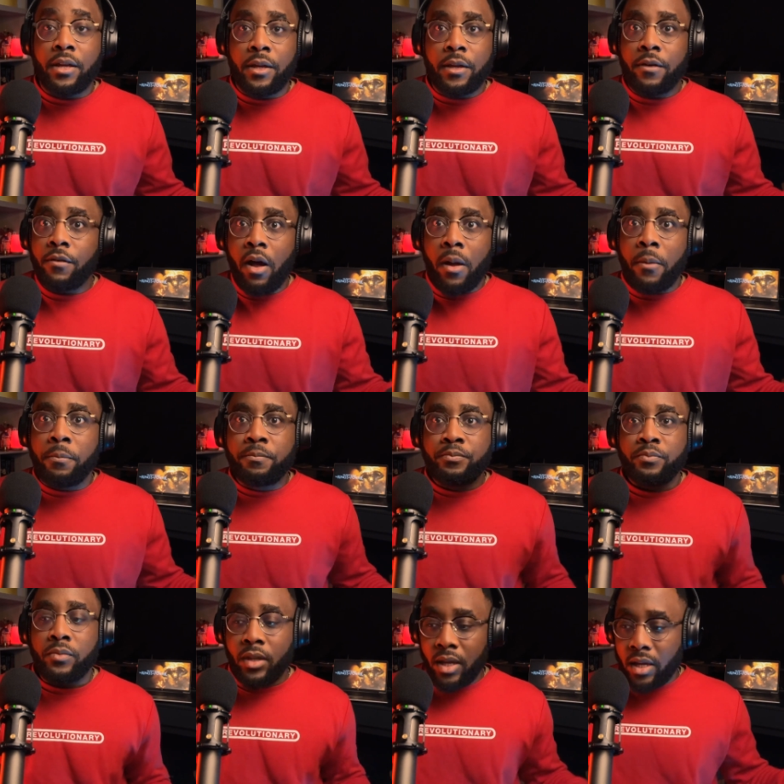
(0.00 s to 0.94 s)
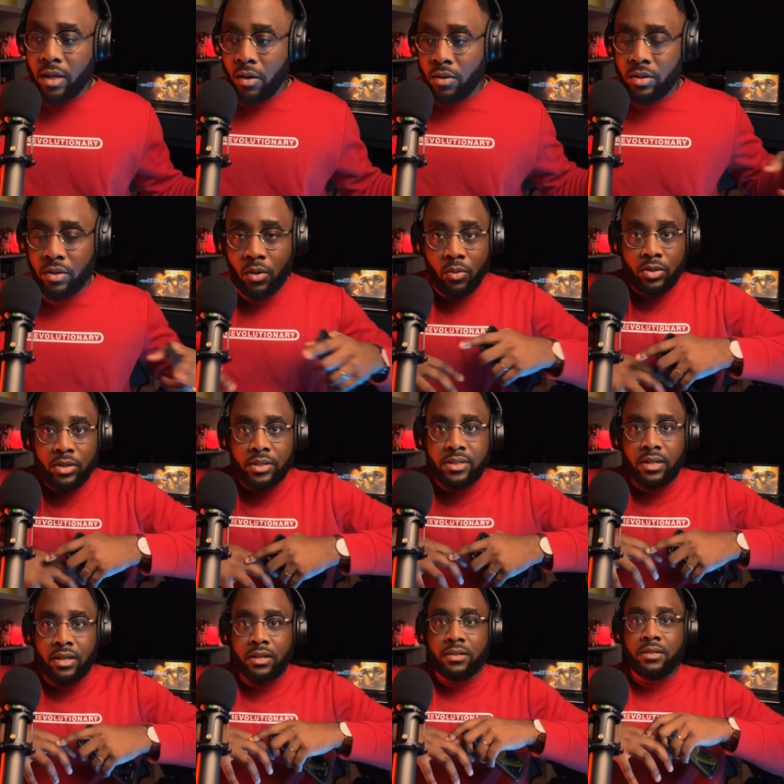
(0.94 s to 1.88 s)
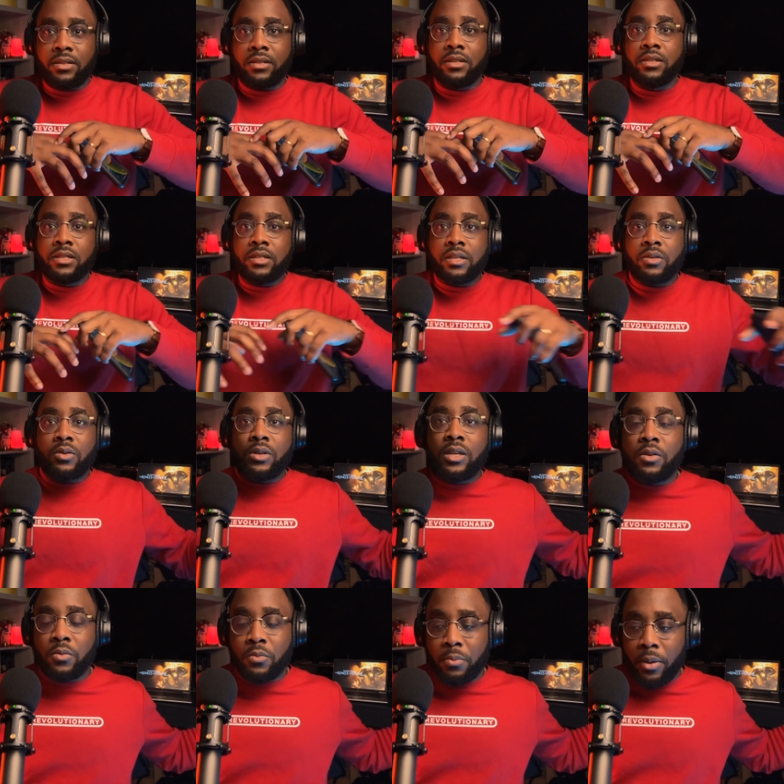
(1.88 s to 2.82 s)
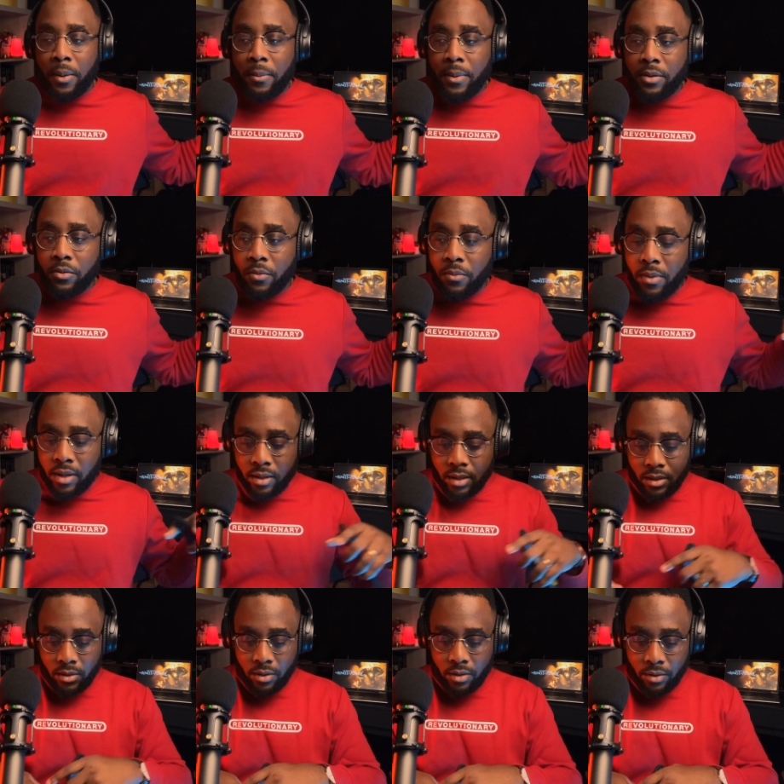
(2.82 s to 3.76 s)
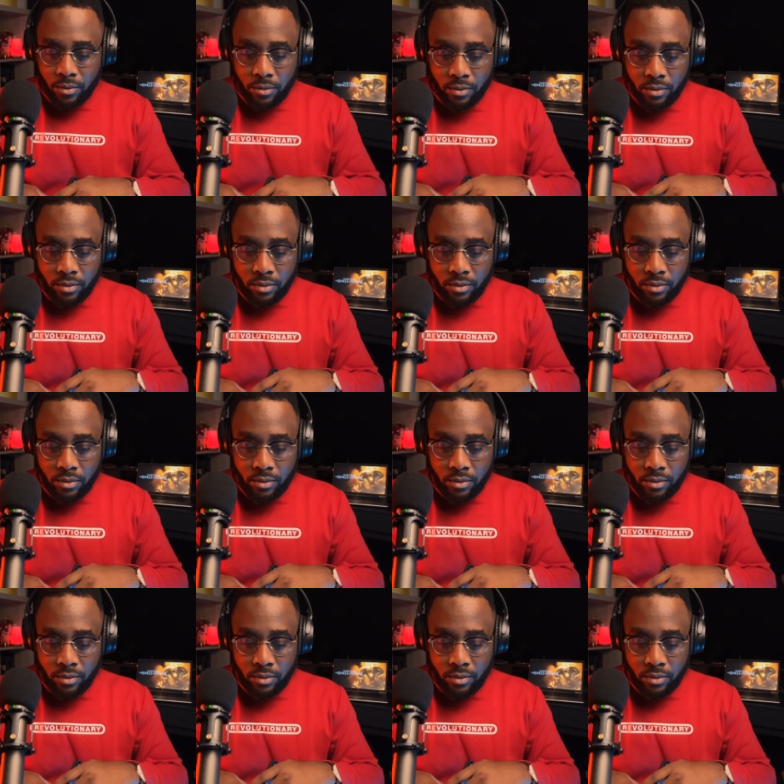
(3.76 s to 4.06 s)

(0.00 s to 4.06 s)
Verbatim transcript: Et voilà. Et c'est une saison qui nous permet de mettre euh,